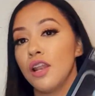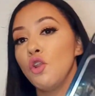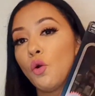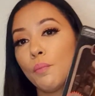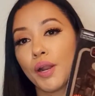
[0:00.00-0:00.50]

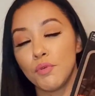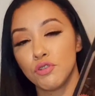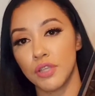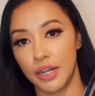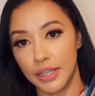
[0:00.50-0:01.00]
lo
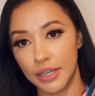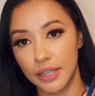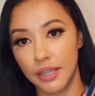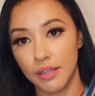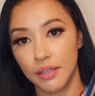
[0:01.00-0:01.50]
compramos en
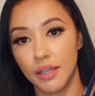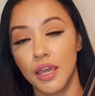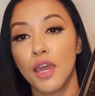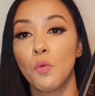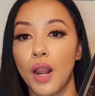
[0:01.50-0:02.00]
línea,
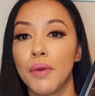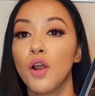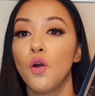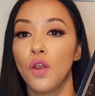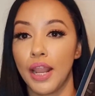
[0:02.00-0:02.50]
en
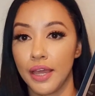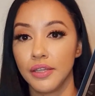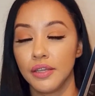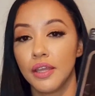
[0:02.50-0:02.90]
Walmart Online,